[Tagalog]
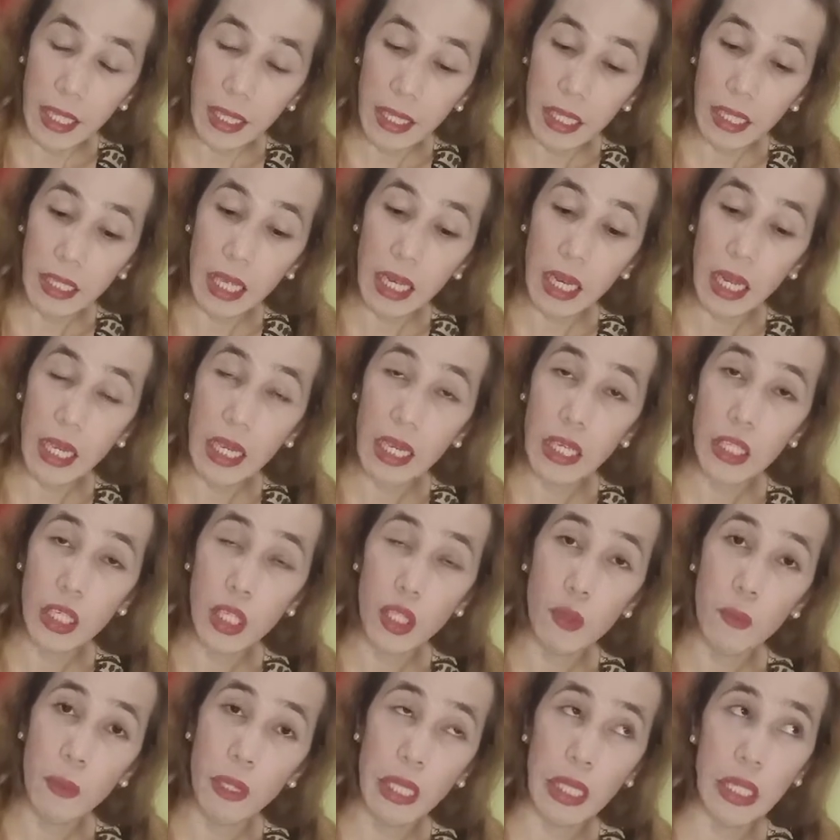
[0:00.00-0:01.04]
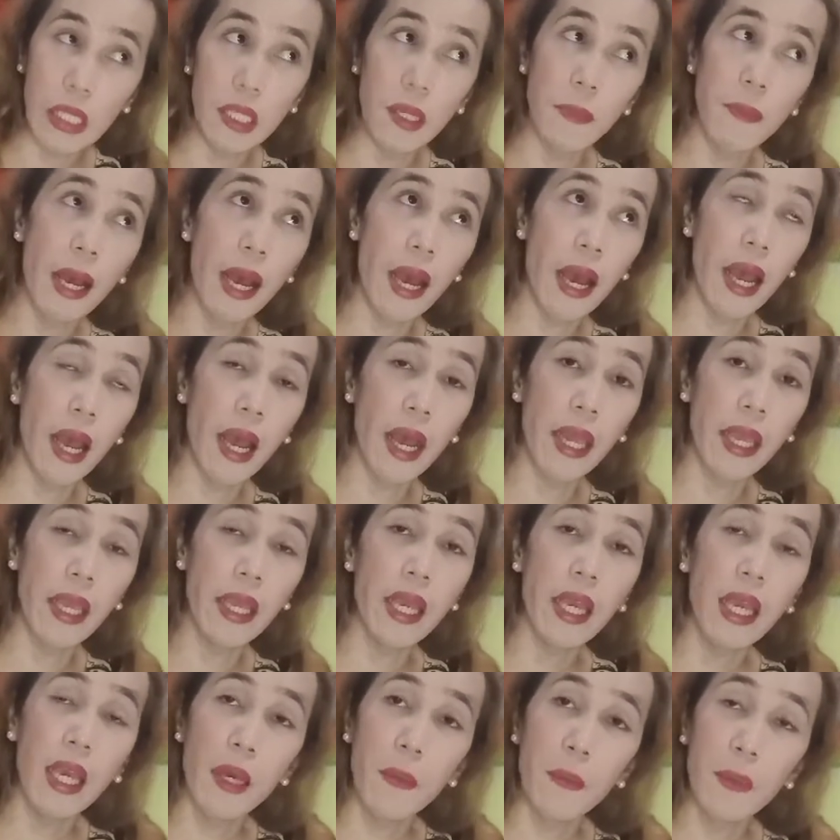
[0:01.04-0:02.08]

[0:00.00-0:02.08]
Hindi talaga siya dumating sa bahay.